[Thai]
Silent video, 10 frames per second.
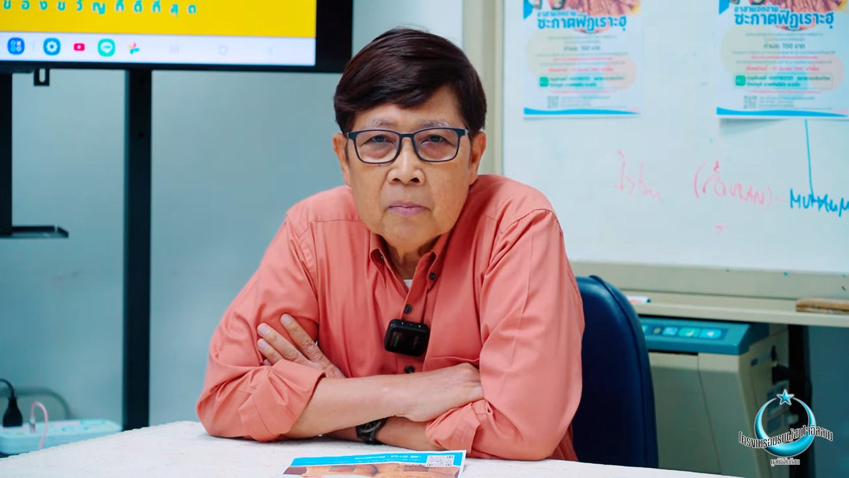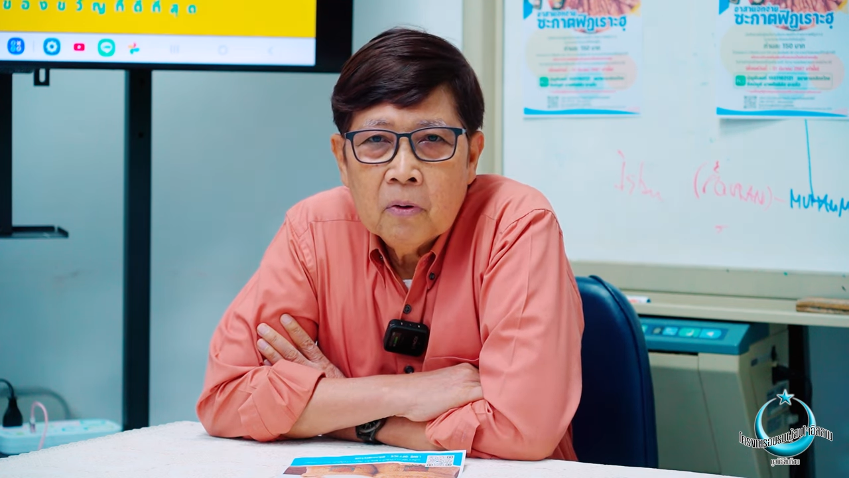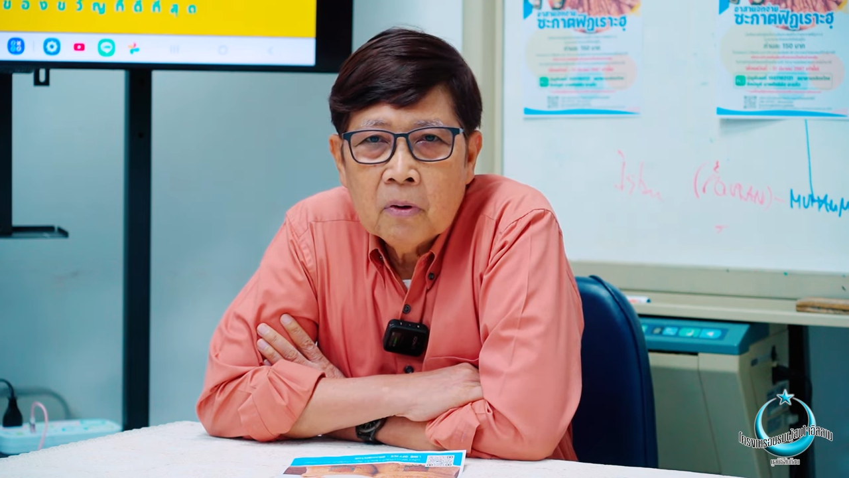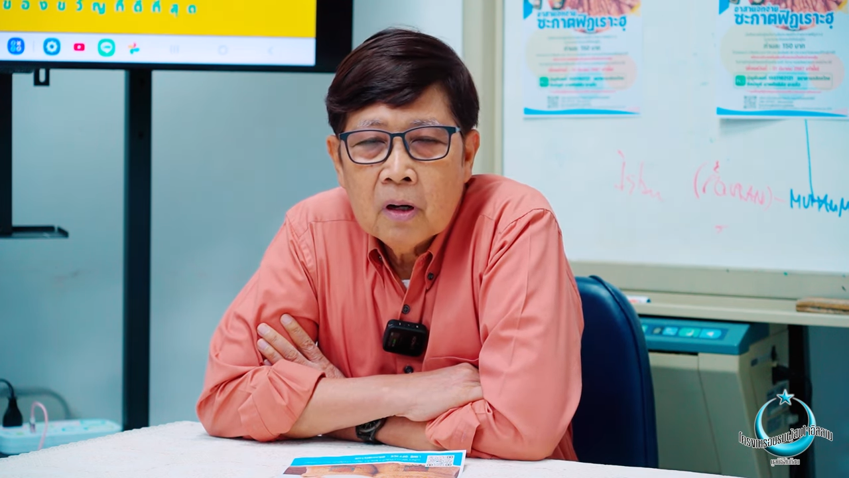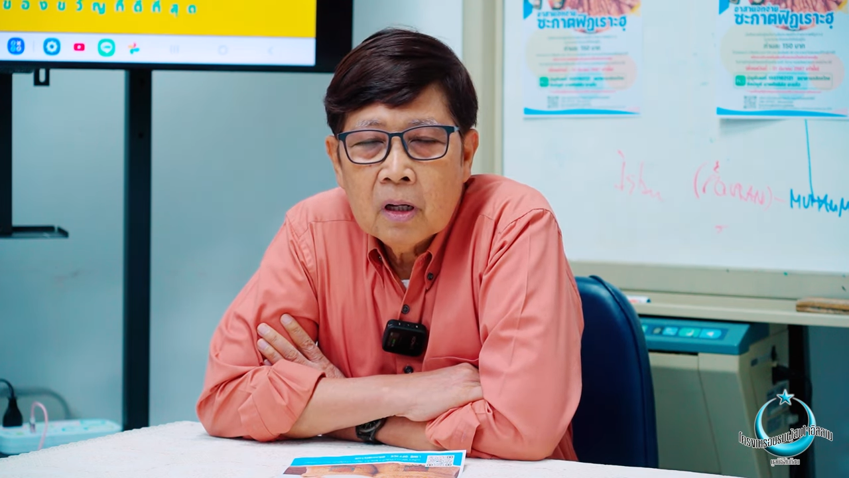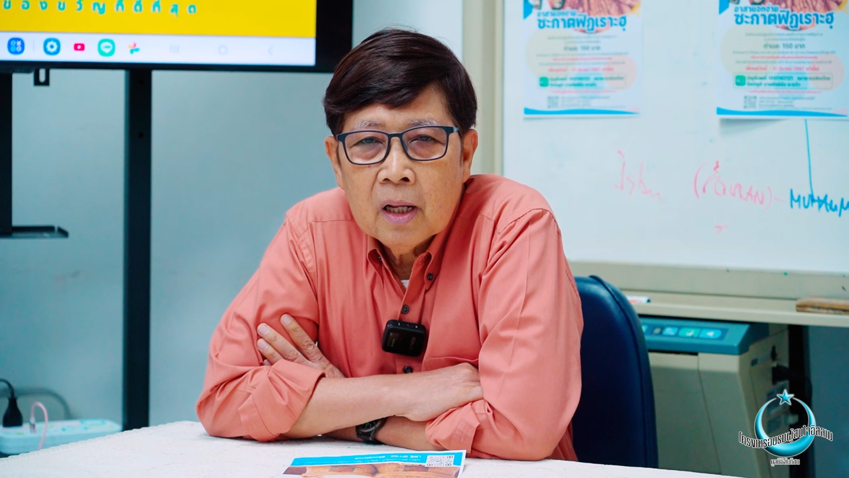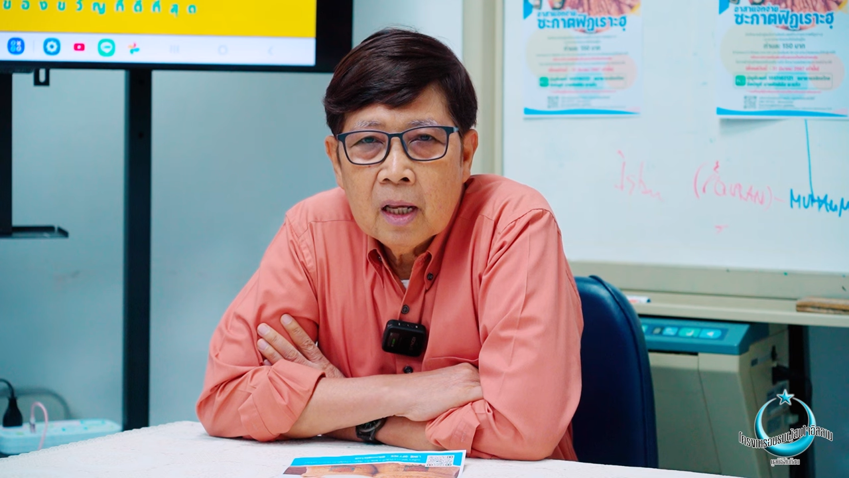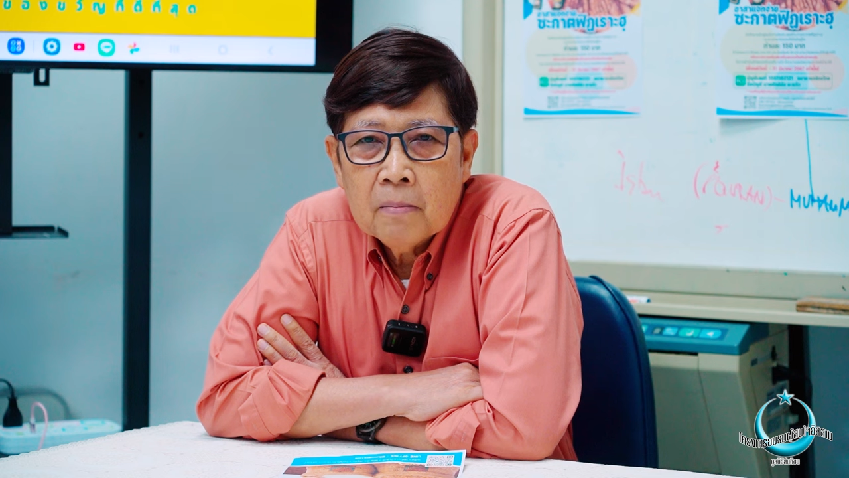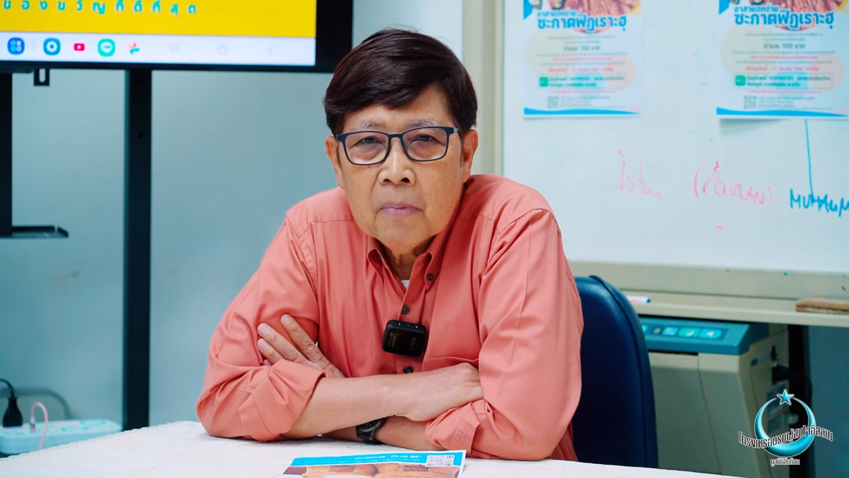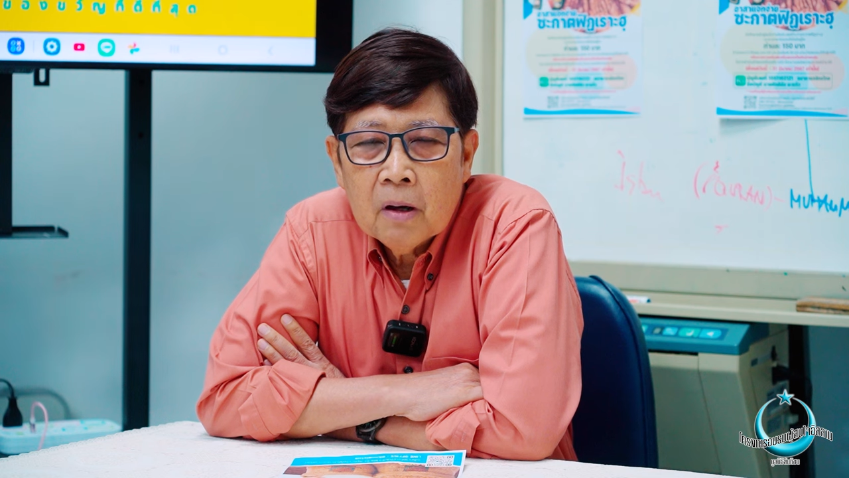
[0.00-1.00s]
พระองค์ก็
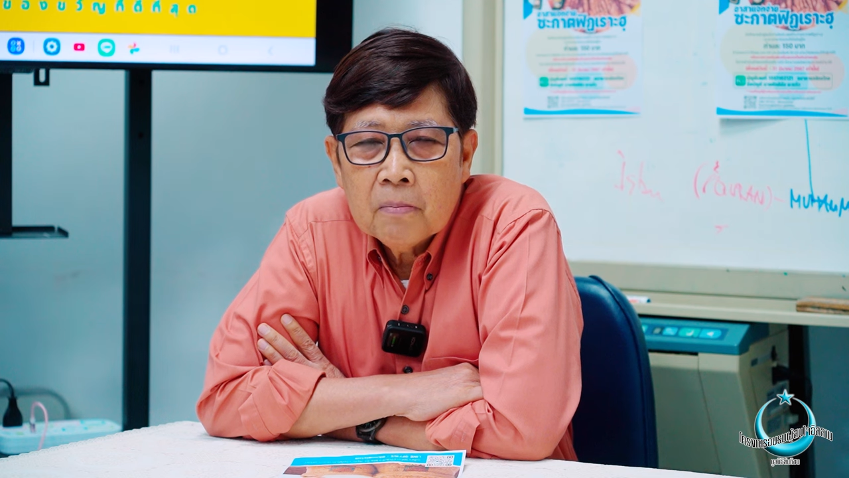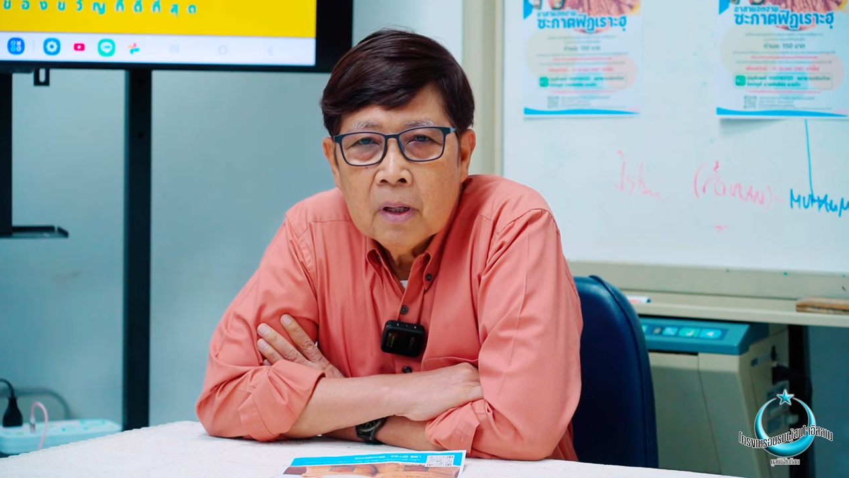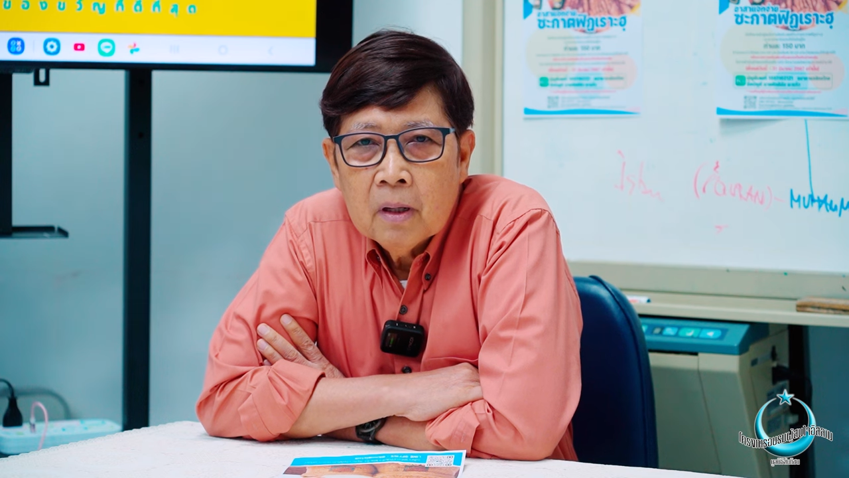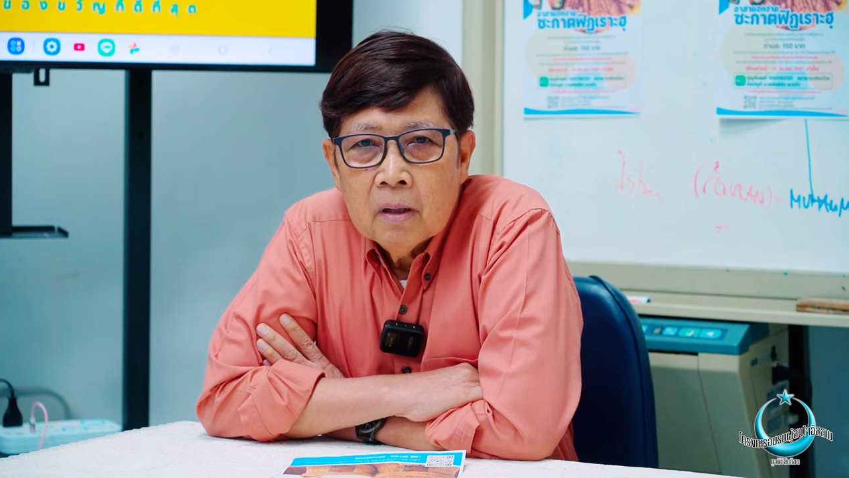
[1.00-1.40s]
ได้มอบ